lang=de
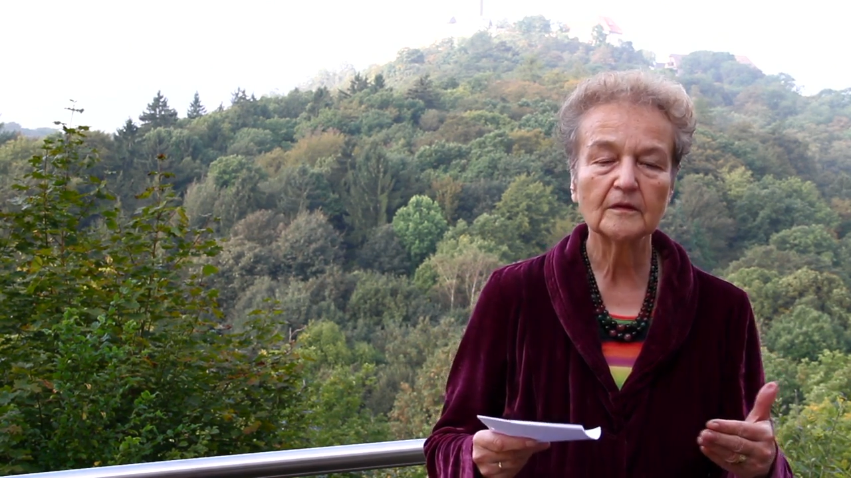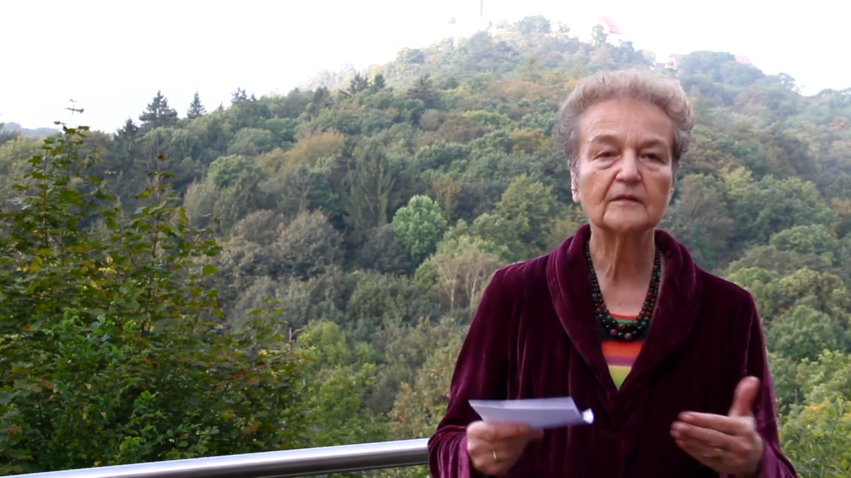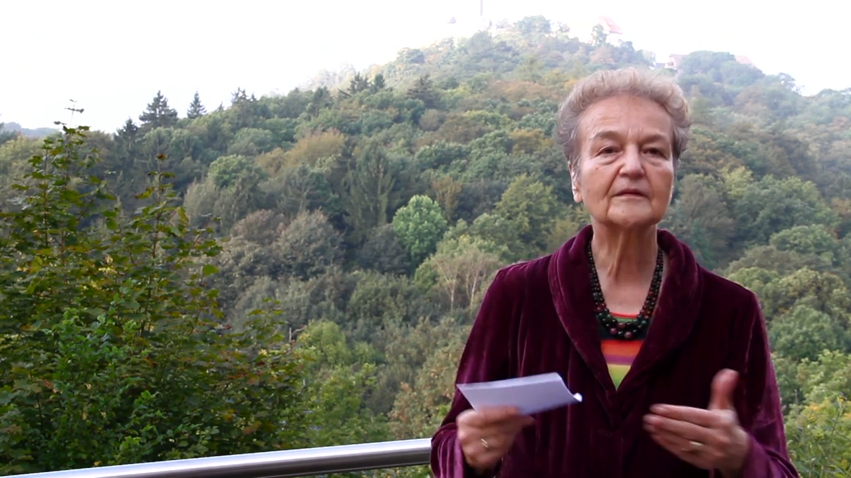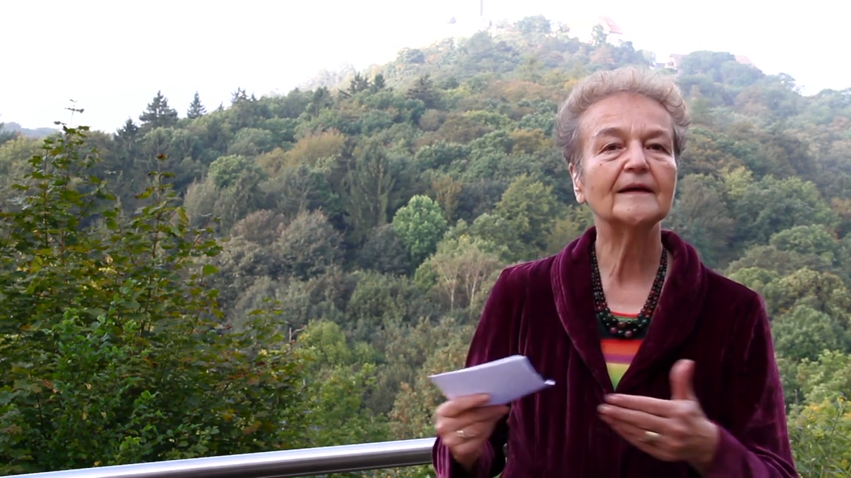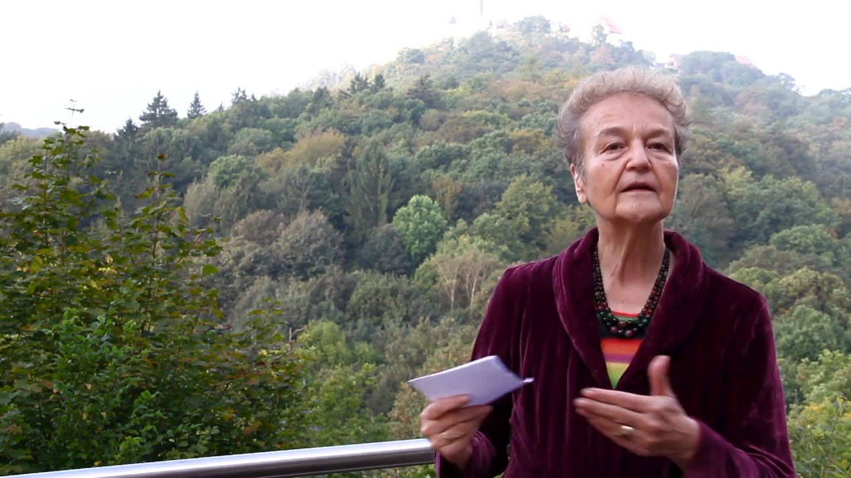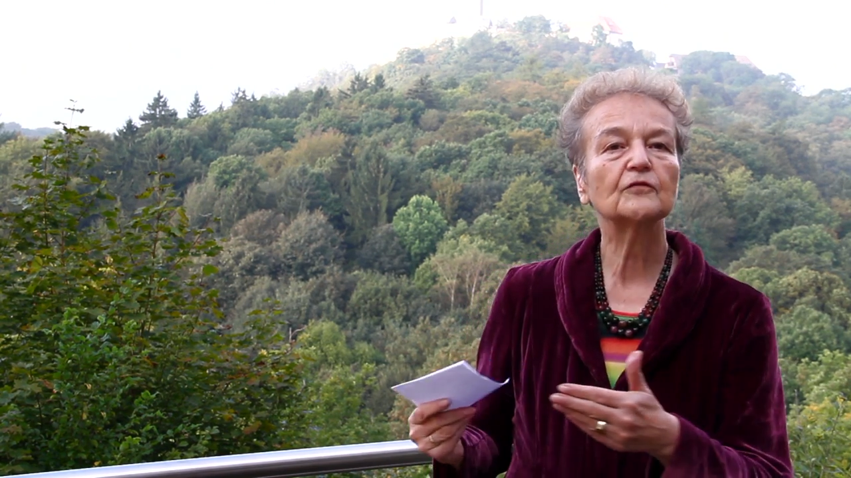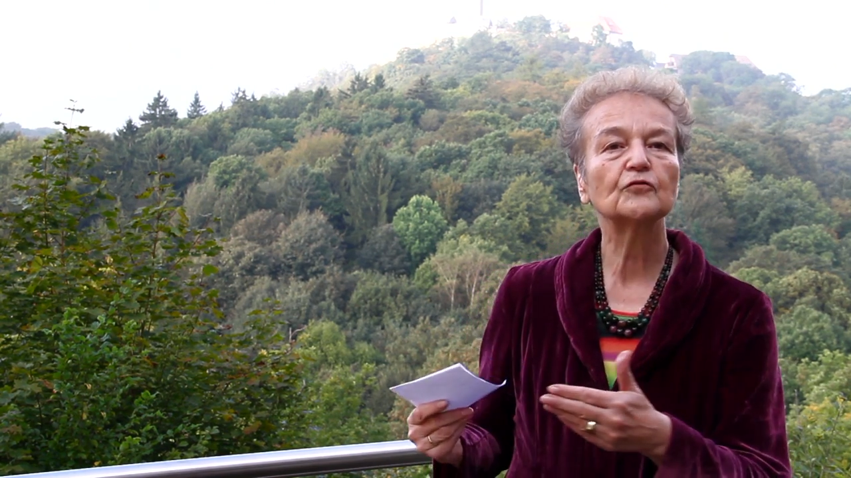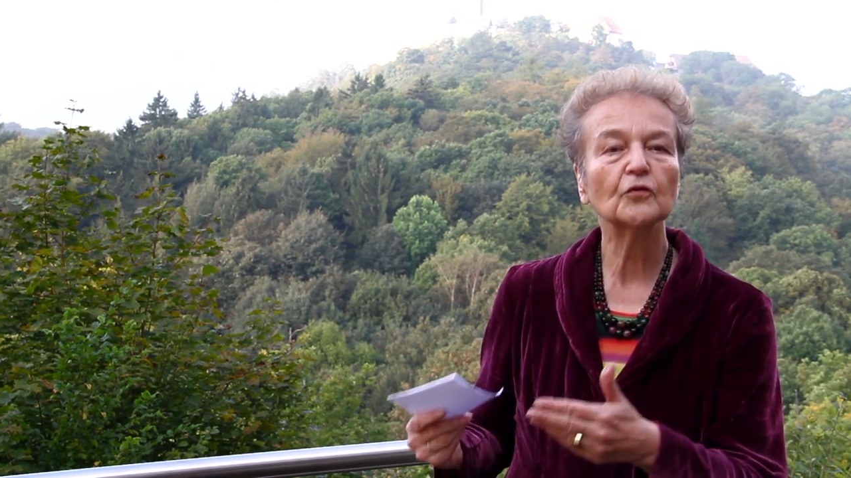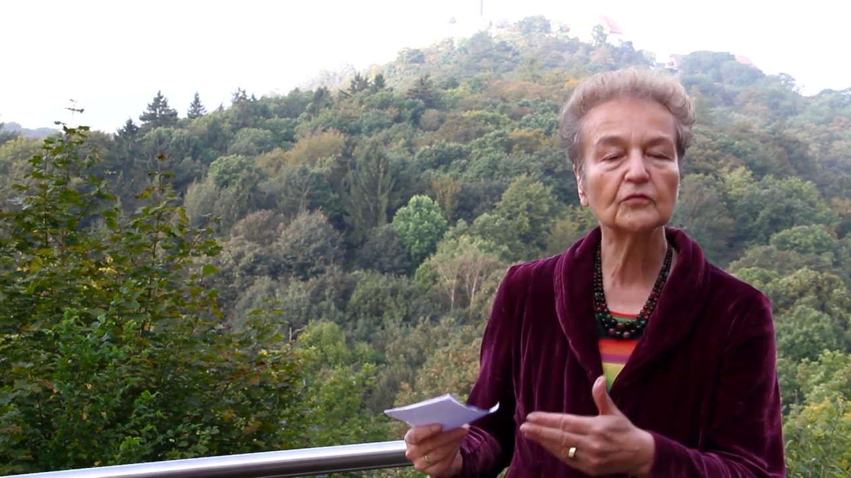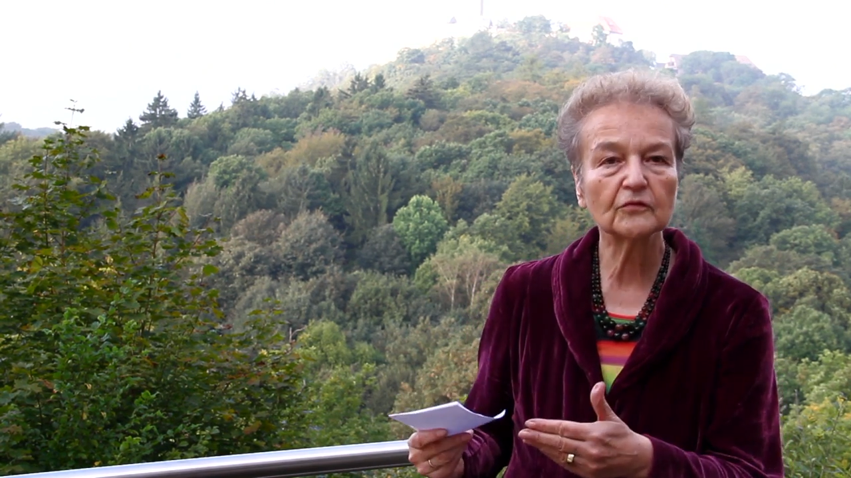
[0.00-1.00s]
sei das
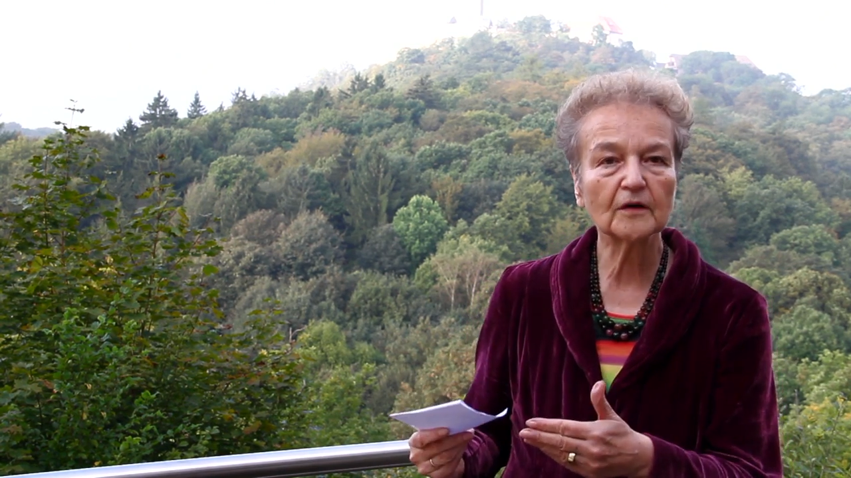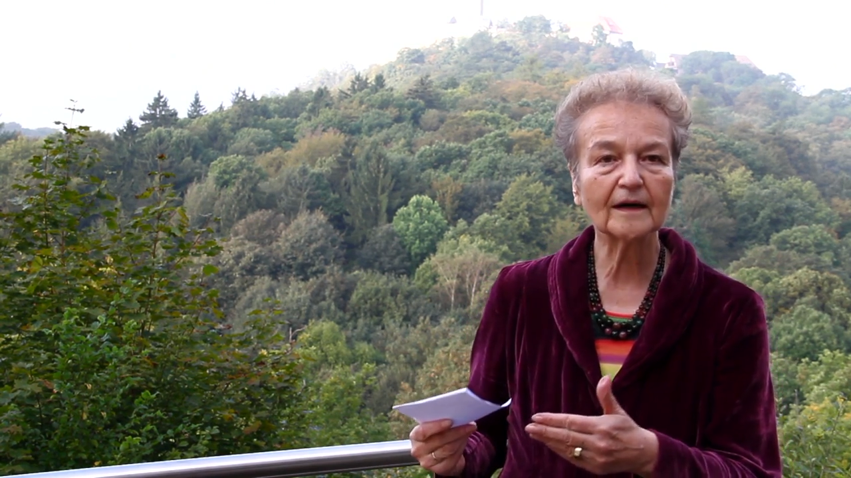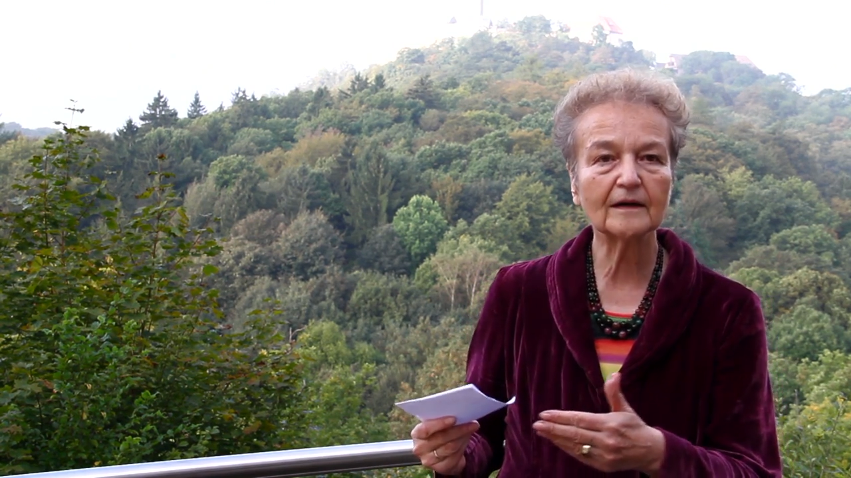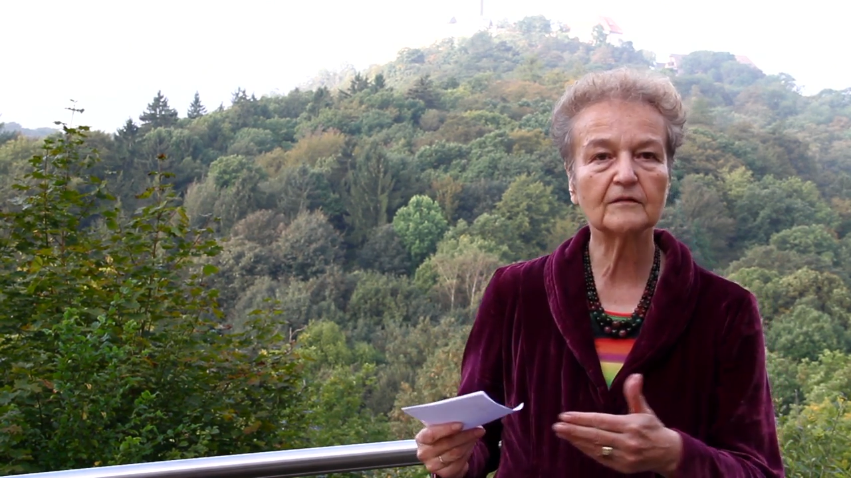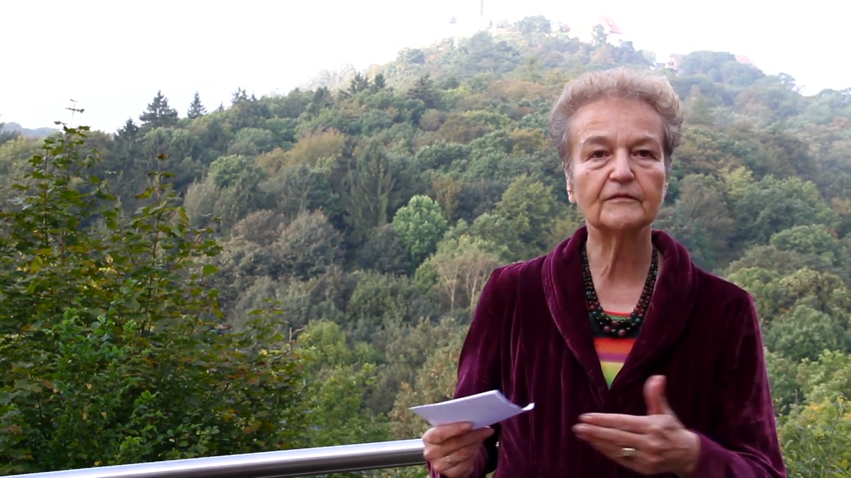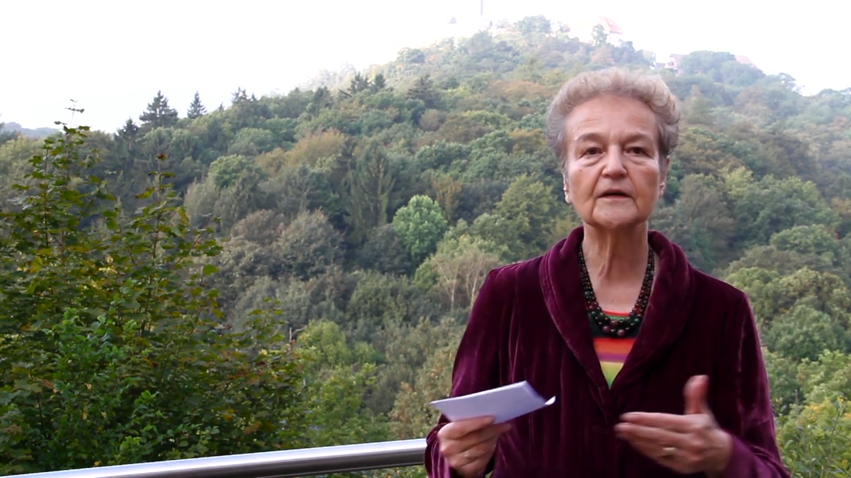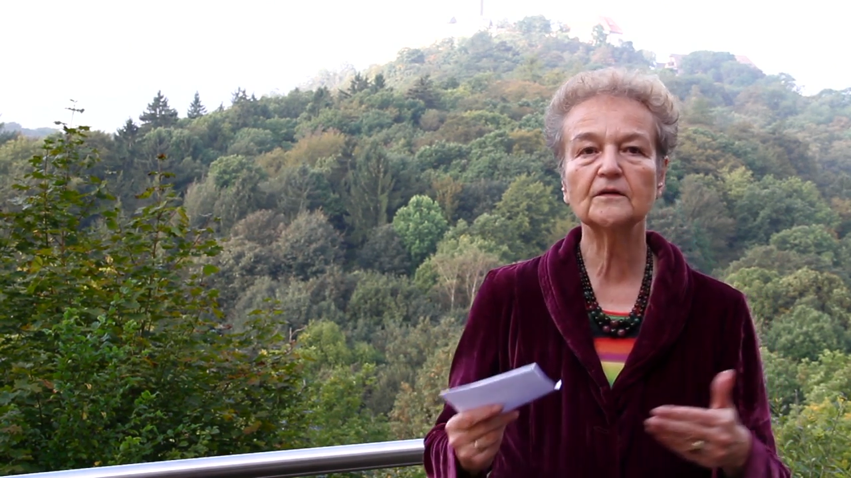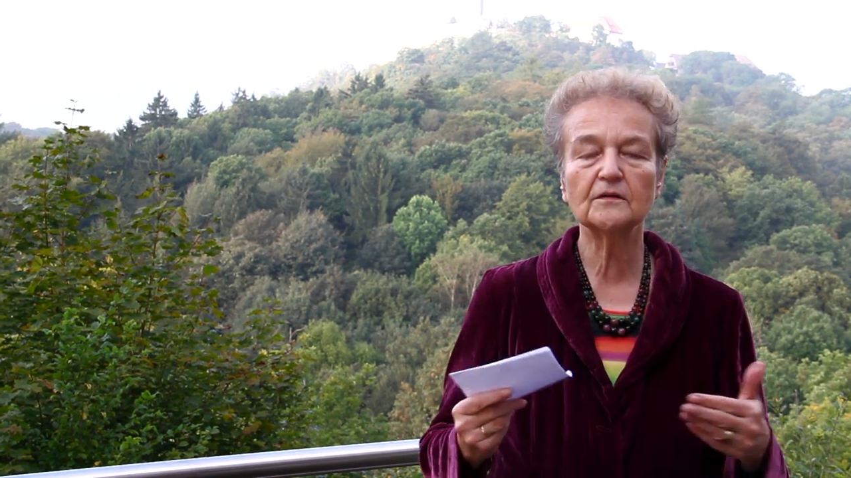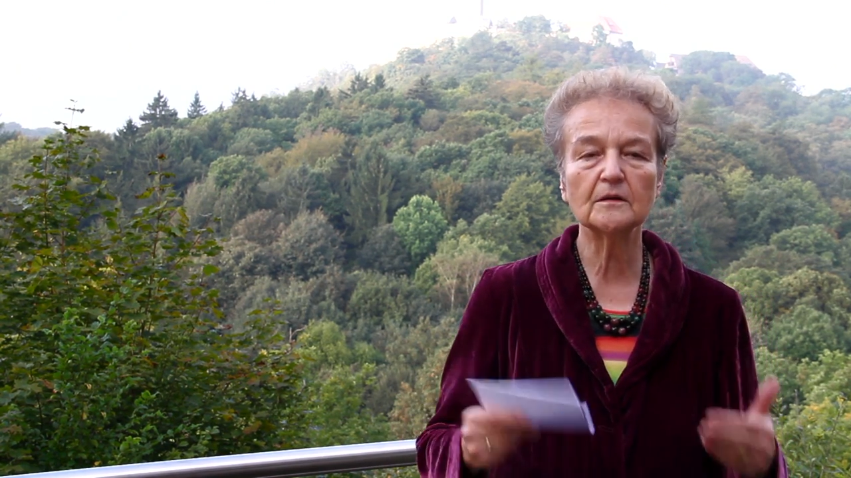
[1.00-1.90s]
noch so gerechtfertigt